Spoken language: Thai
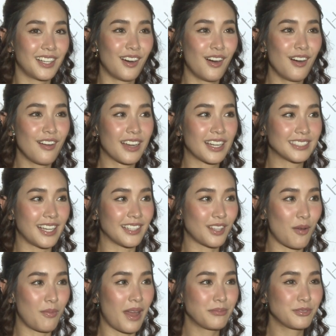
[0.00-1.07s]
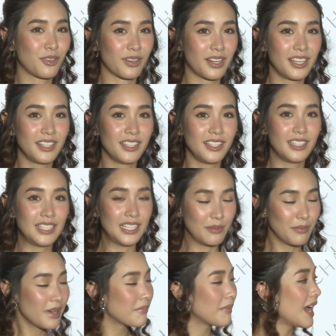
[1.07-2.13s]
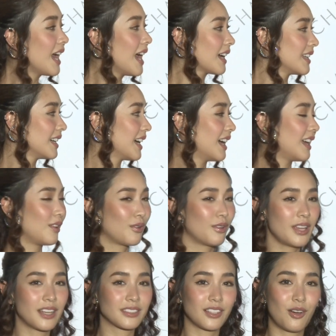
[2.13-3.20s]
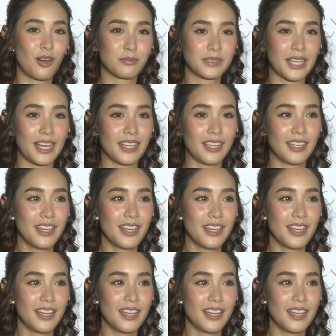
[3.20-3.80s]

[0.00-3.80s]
ก็กระแสตอบรับของนาลีดีมากเลยค่ะแล้วก็อยากจะขอบใจ